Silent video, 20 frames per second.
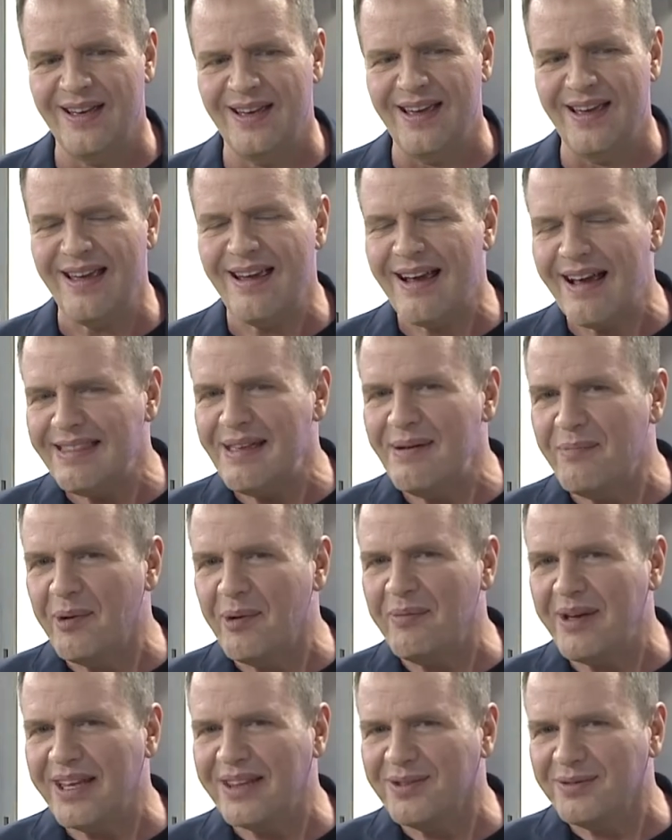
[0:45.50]
Em cada
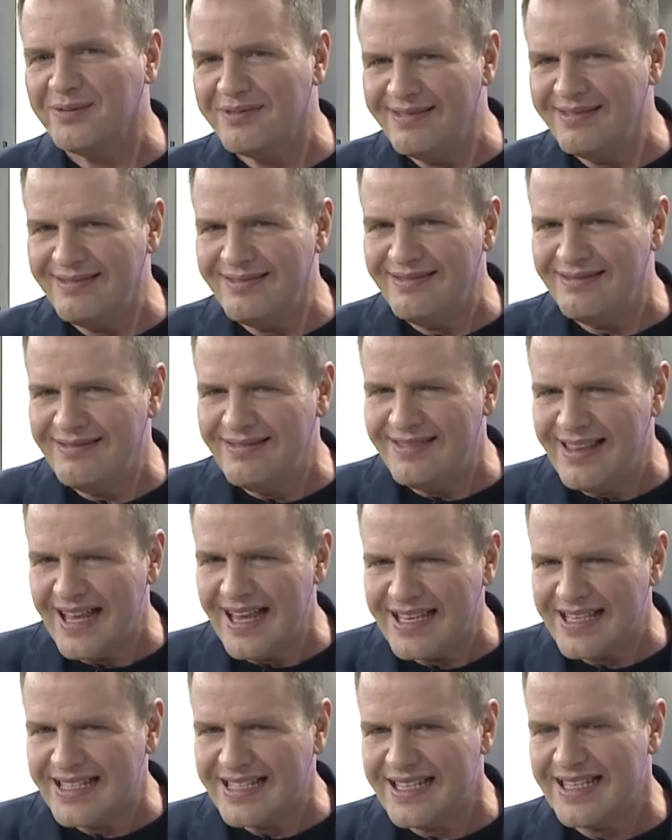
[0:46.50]
momento
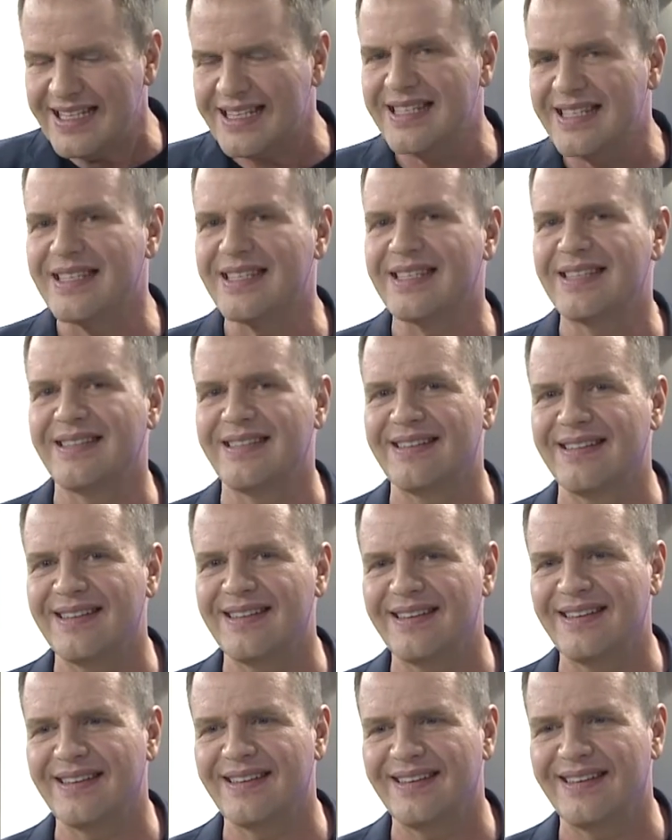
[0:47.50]
desses,
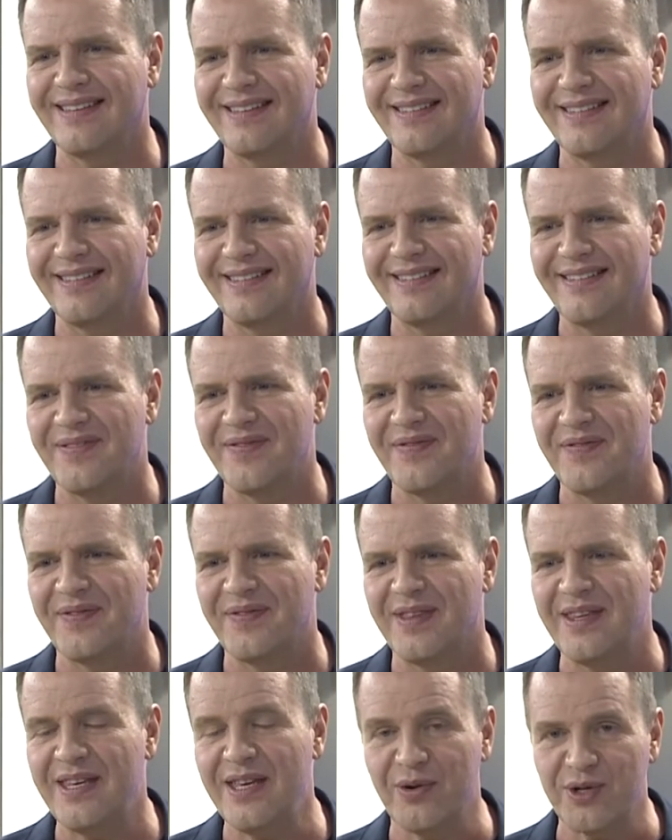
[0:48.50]

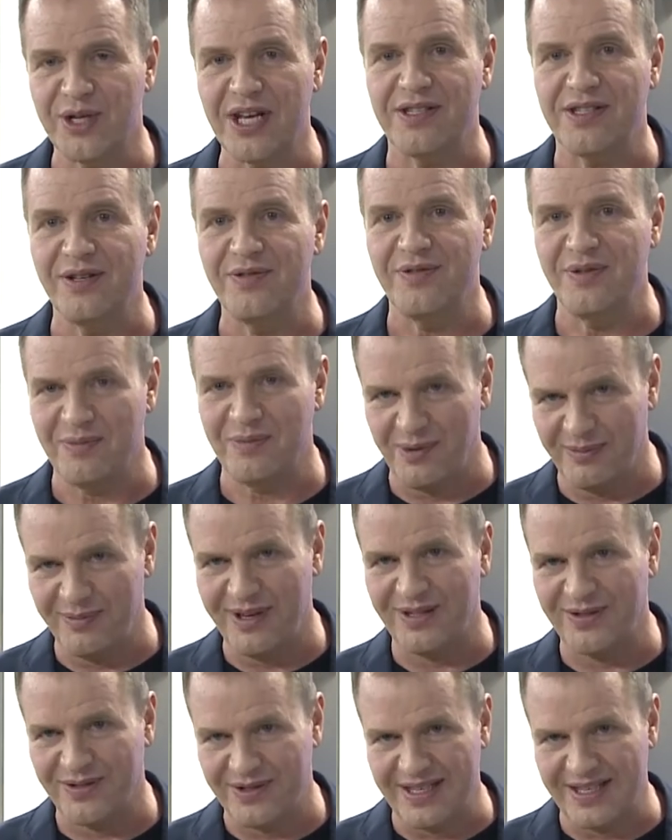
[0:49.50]
e eu já tive
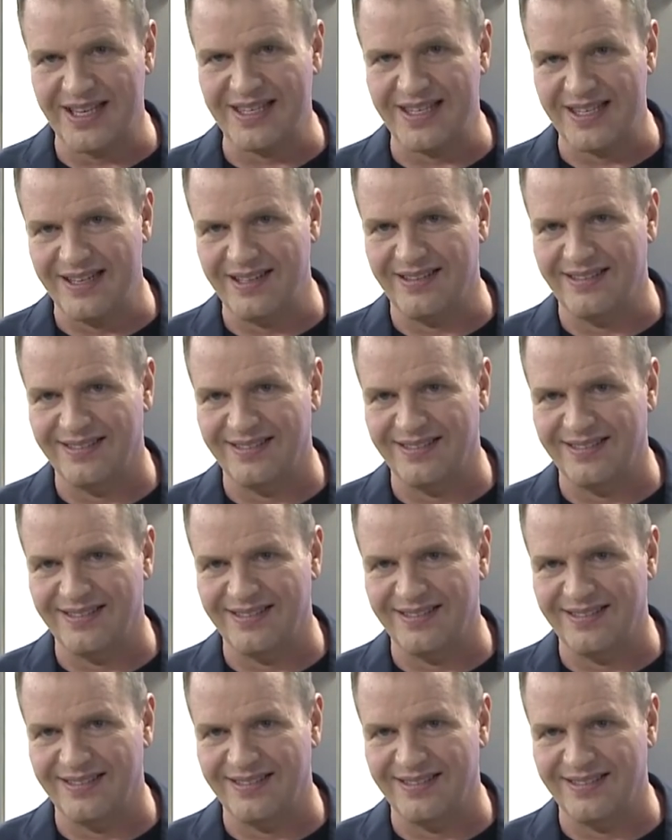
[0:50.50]
momentos assim.